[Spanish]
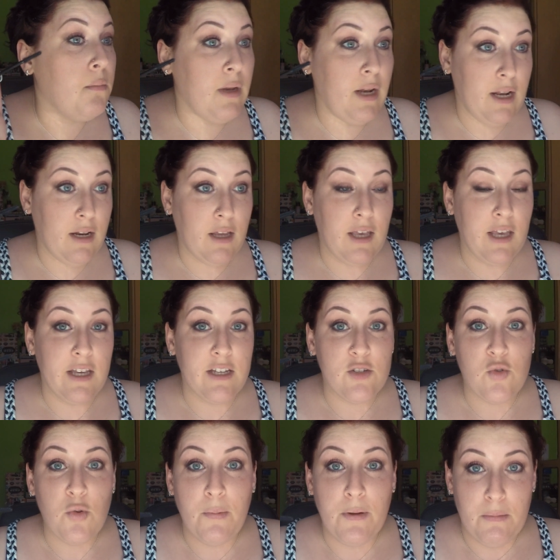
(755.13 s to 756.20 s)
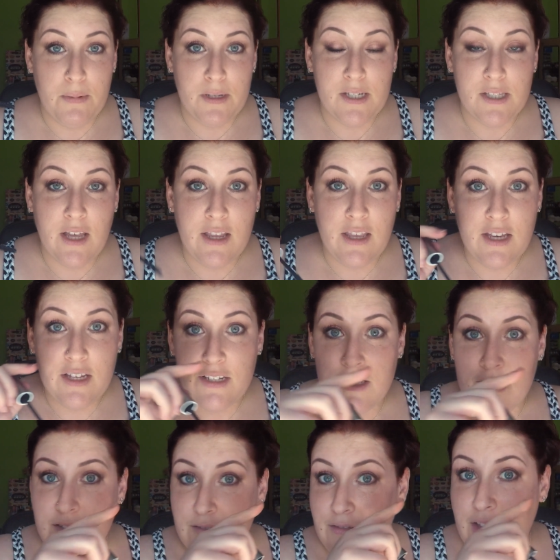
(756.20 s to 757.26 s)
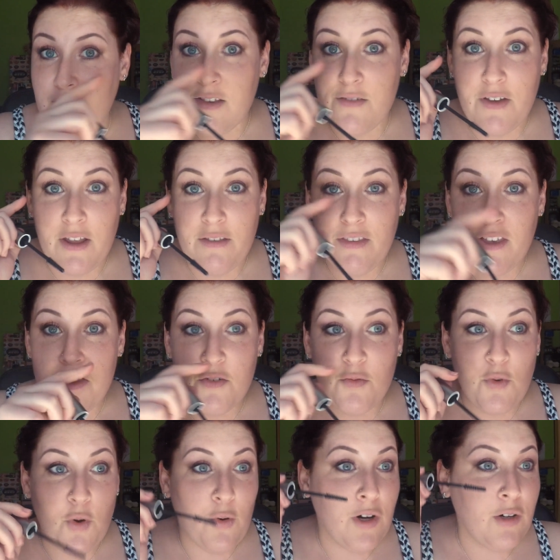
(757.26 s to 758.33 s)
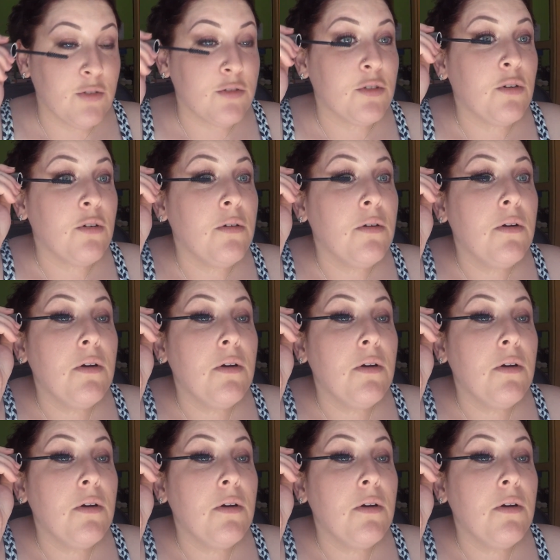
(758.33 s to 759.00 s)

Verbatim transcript: mirar qué super pestañas de diferencia de un ojo a otro.